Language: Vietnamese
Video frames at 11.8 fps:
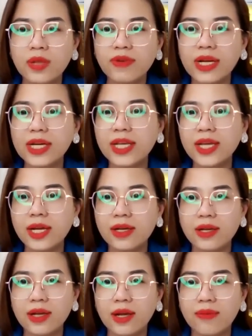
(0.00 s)
và khi
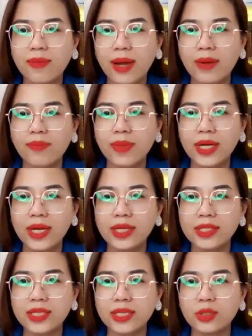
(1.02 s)
à, mà mình á,
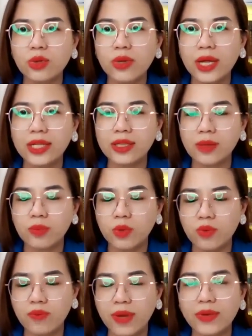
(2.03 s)
chỉ suốt ngày tập
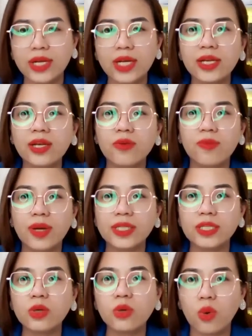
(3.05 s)
trung vào những cái điều mà
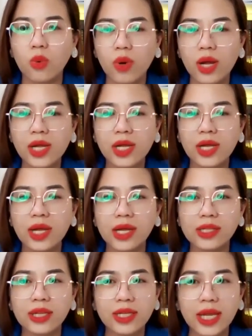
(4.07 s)
chưa có đủ á,
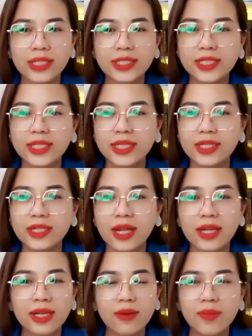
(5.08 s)
à, thì anh chị chỉ
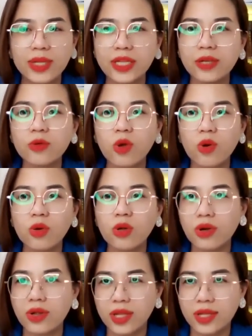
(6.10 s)
thấy là mình thiếu thốn
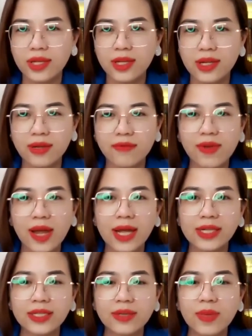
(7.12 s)
thôi à, và
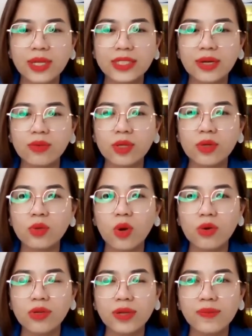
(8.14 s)
anh chị bên trong thiếu
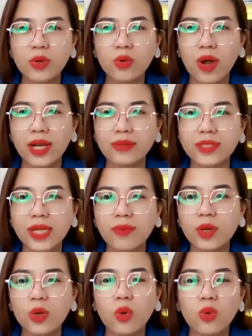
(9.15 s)
thốn thì bên ngoài làm sao
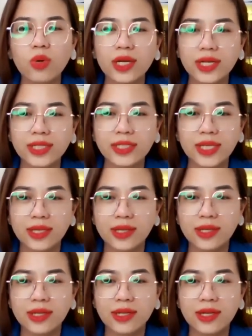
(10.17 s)
mà đủ được các anh chị
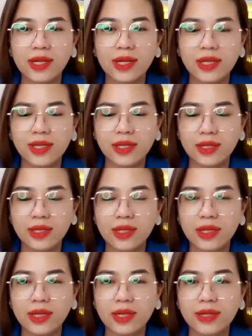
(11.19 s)
ấy
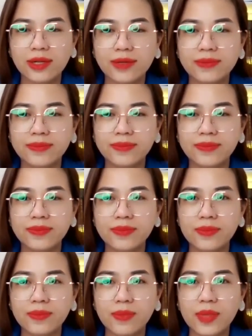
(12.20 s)
à,
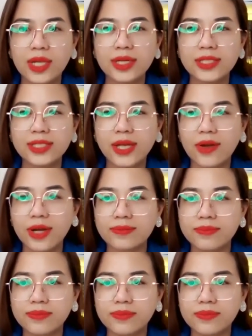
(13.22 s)
nên là sao ạ